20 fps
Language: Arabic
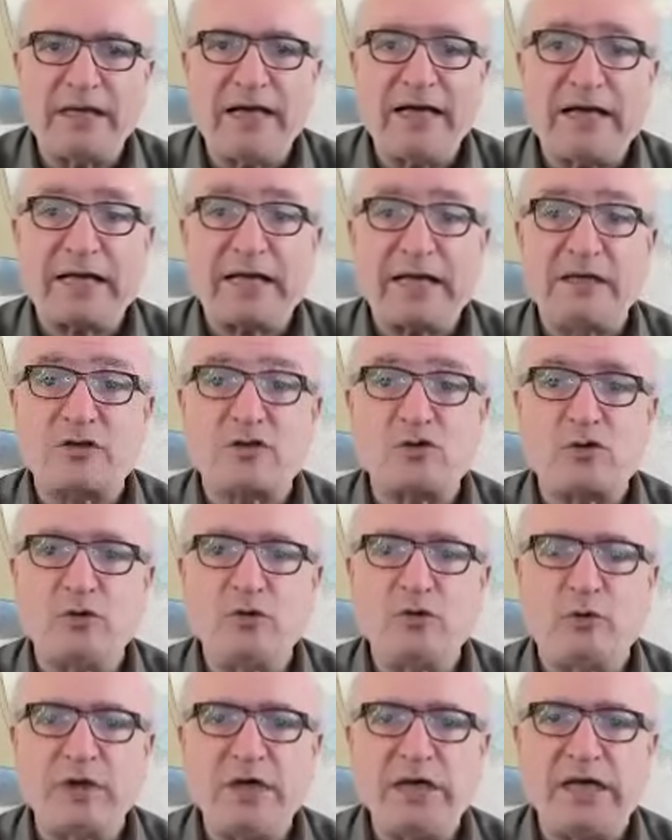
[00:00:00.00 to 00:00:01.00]
الحركة
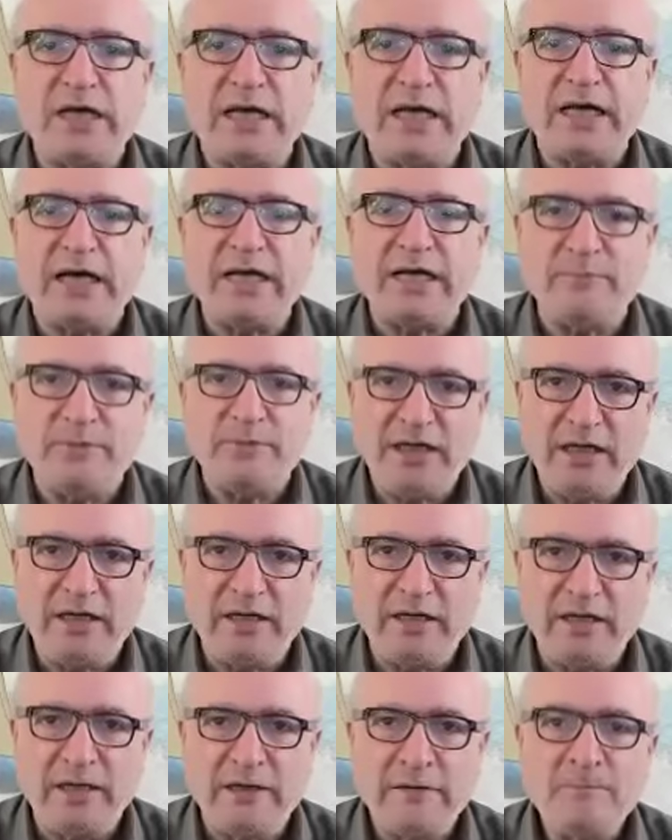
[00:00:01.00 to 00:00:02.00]
الصهيونية
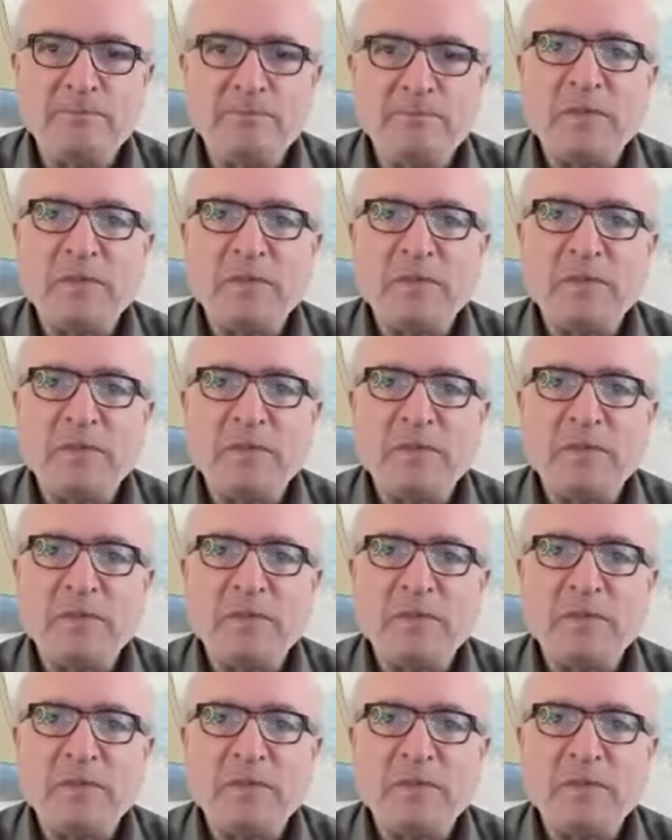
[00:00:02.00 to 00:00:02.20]
العالمية